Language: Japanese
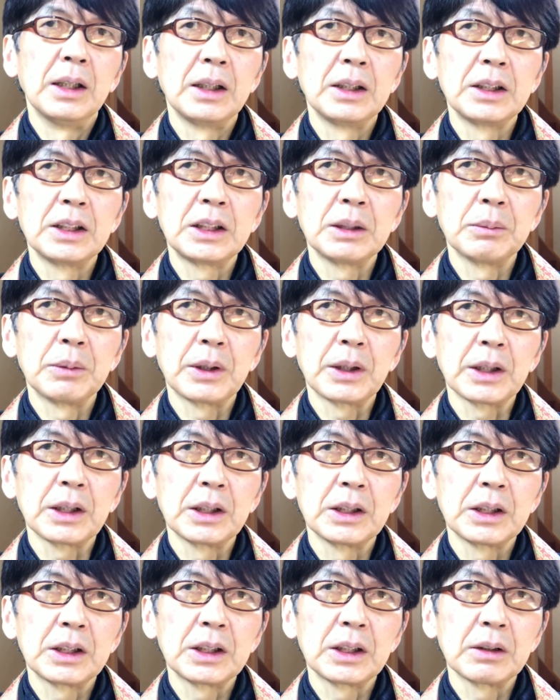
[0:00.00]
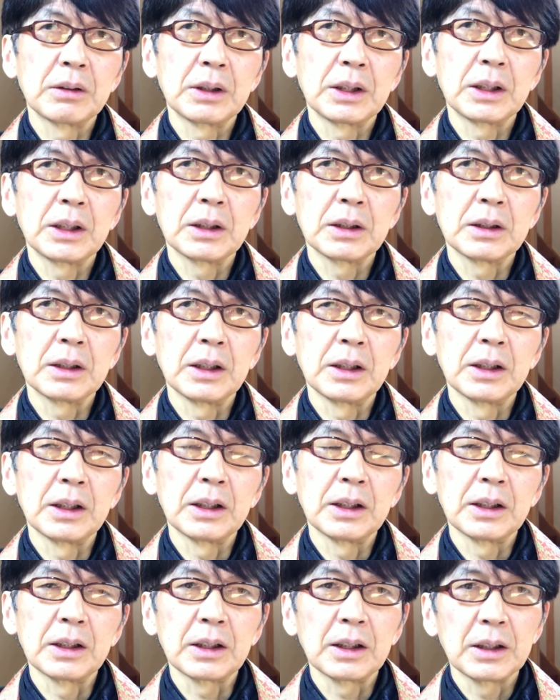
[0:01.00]
西丸家に来てくれはったんや
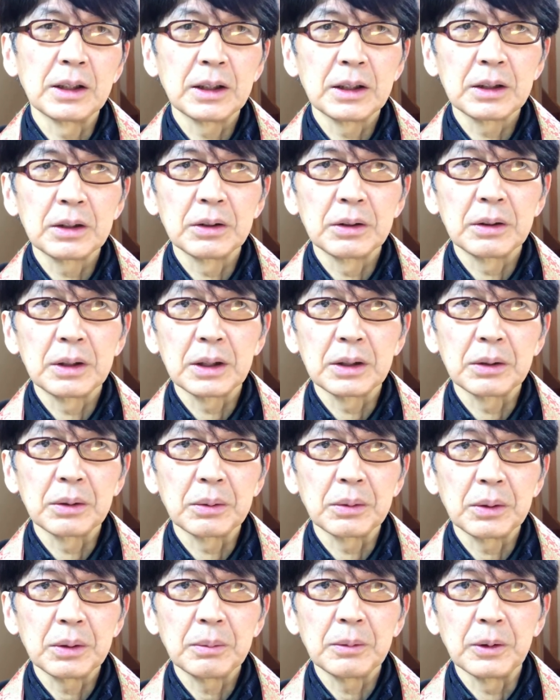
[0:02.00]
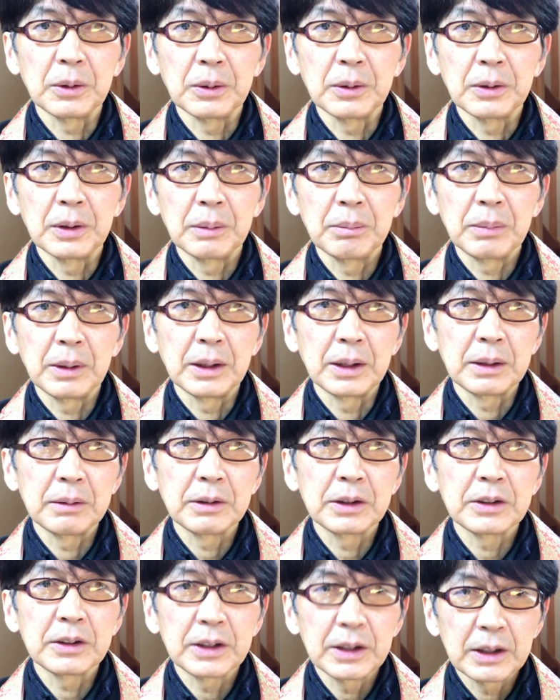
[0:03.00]
ないかなというようなところもやっぱりあり
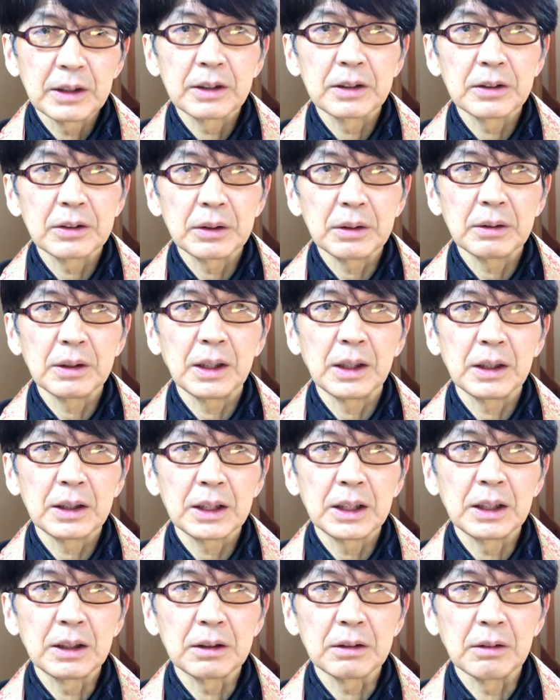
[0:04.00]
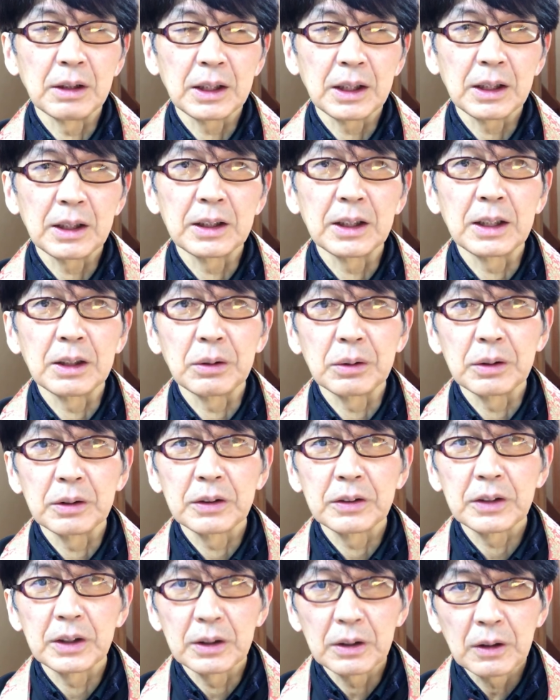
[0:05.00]
ますねそれははっきりとわからないこと
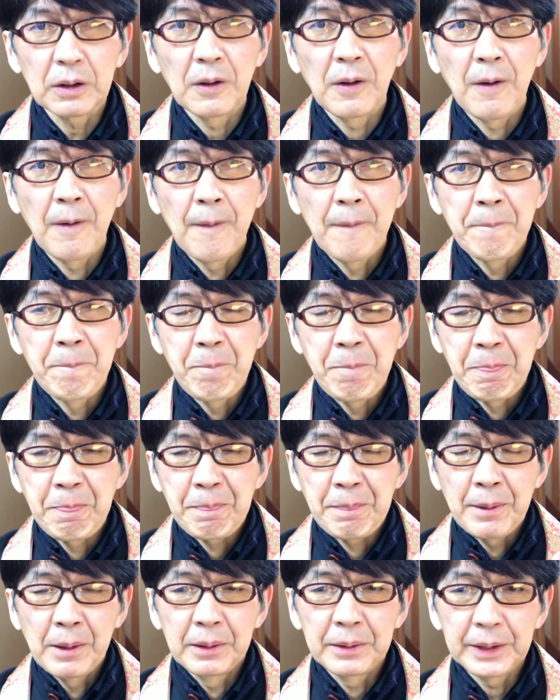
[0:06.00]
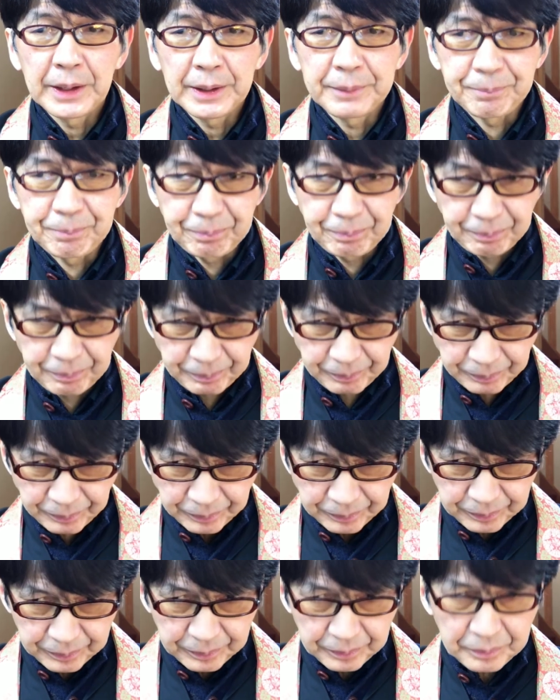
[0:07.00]
ですけどで、
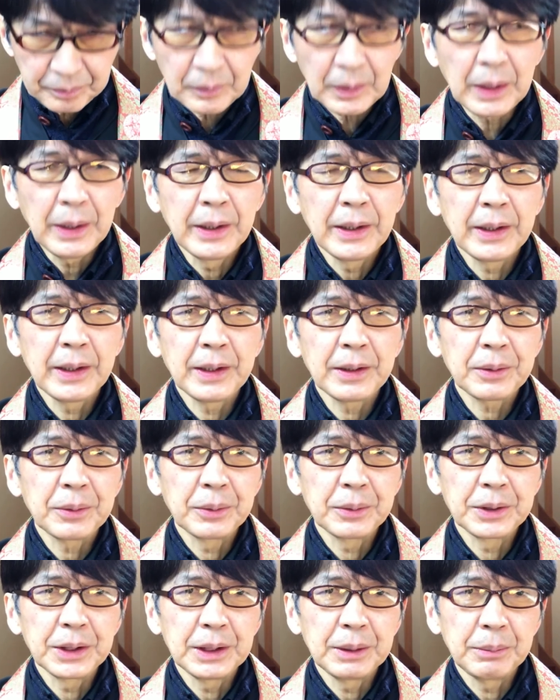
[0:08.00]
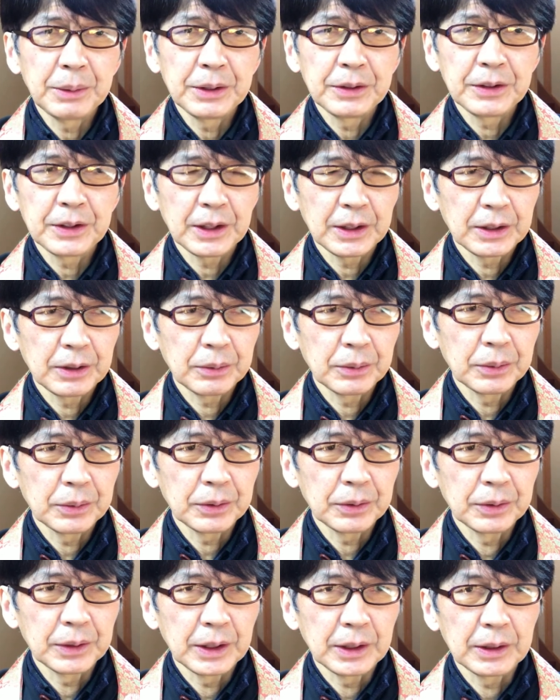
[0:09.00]
えー、こう移民されるこ
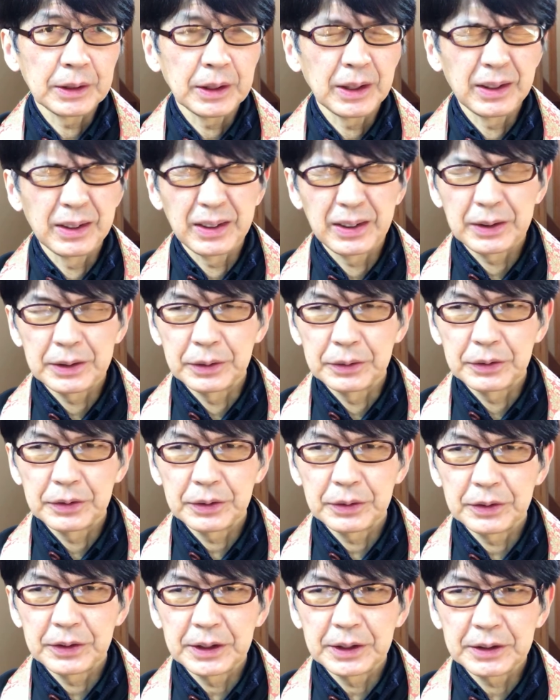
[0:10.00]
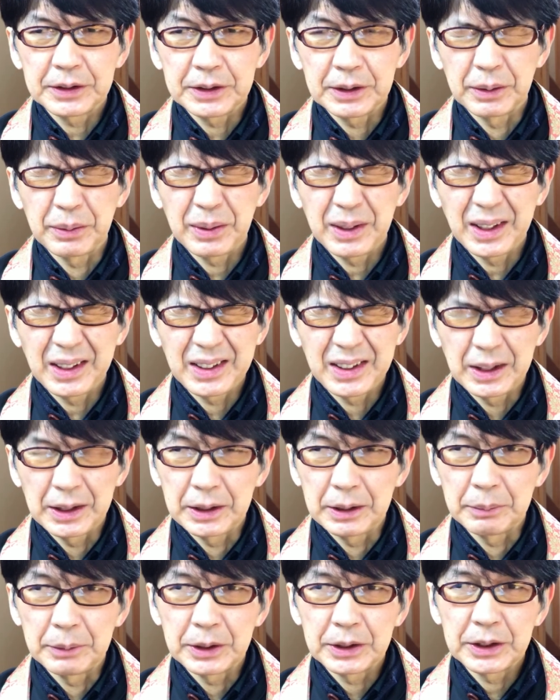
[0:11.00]
とになったんですけどその説は2つあ
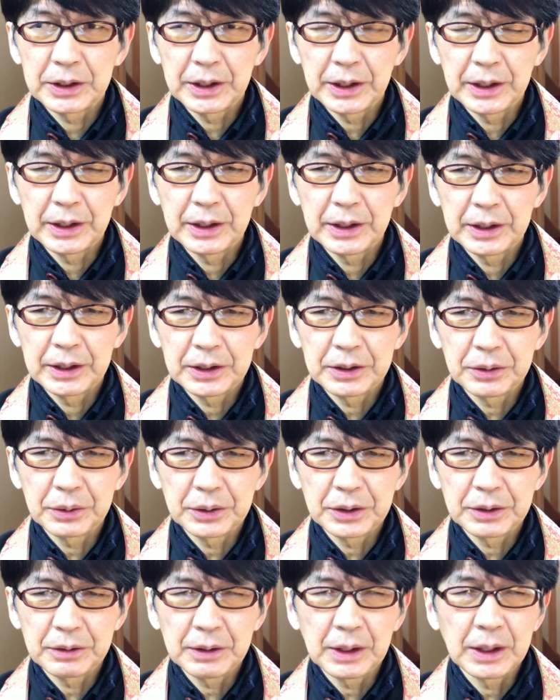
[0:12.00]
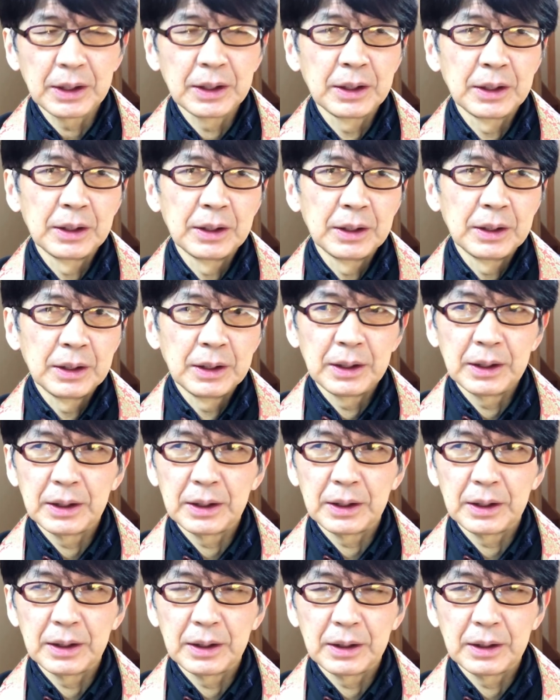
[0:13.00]
りまして、えー、1つは
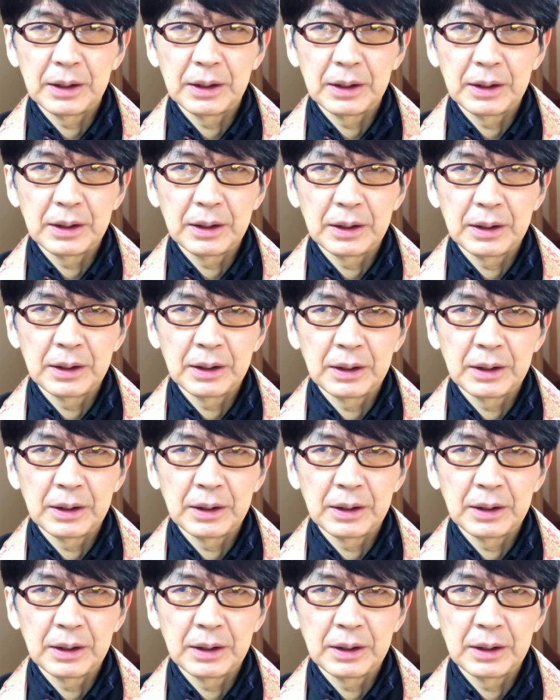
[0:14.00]
あ